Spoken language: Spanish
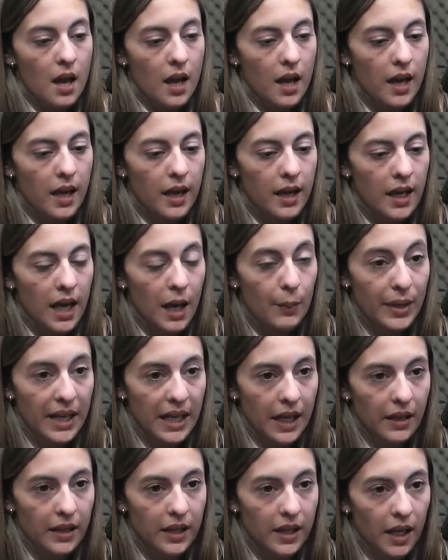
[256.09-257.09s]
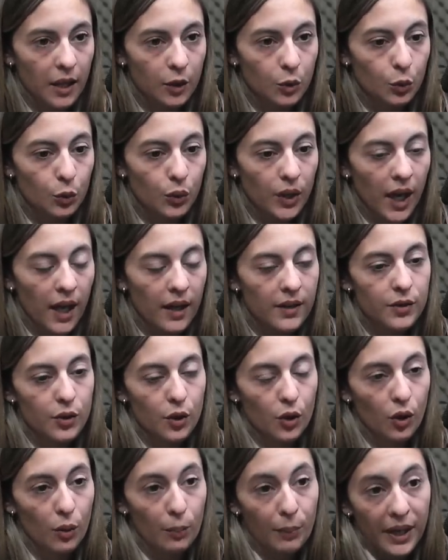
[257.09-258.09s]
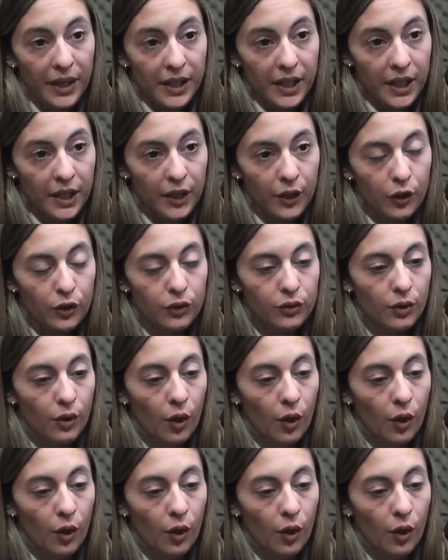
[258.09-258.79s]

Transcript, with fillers: eh, la precandidatura, son compañeros